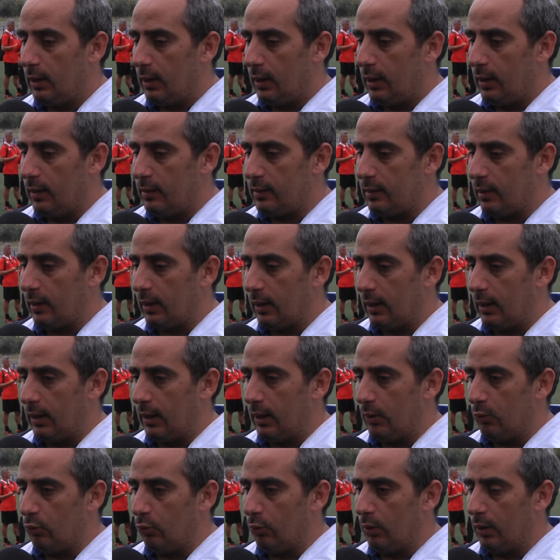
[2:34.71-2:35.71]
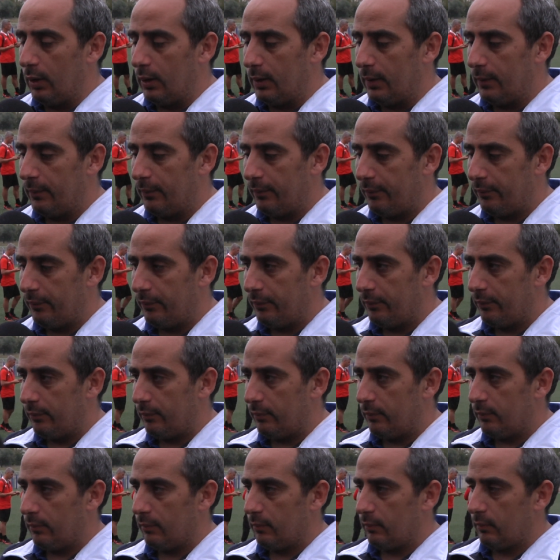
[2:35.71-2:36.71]
e sarà dura.
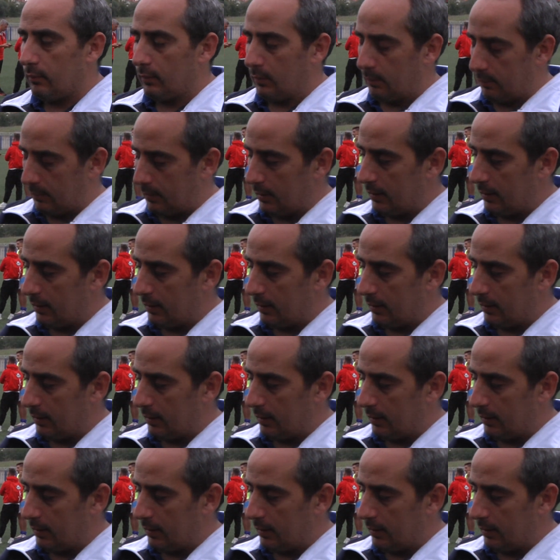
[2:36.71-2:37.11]
Grazie a lei